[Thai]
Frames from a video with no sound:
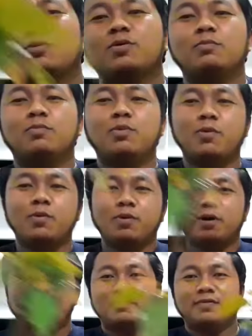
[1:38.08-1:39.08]
ต้นโพ
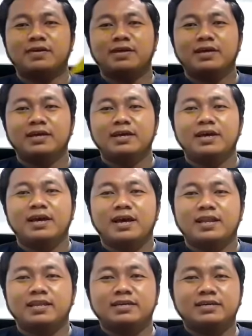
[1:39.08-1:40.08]
ครับ
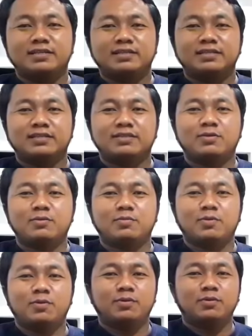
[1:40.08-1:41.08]
อันนี้คือต้น
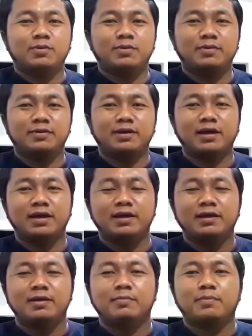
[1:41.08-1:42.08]
โพ
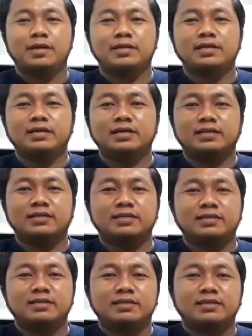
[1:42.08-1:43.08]
มันเกิด
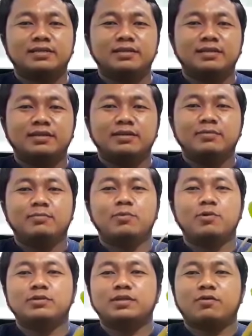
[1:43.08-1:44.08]

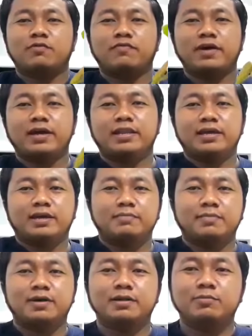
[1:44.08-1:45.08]
บนเสาไฟนะค
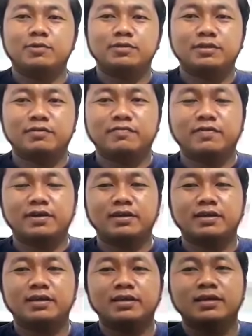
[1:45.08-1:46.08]
รับเกิดบนเสาไฟ
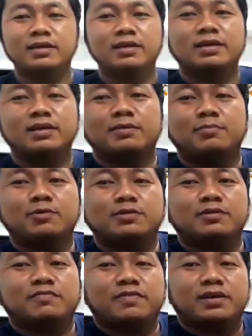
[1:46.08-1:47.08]
เกิดบน
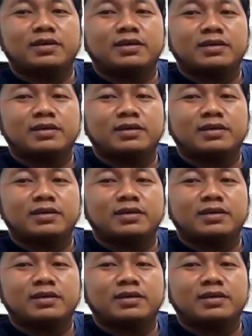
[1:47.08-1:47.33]
เสาไฟ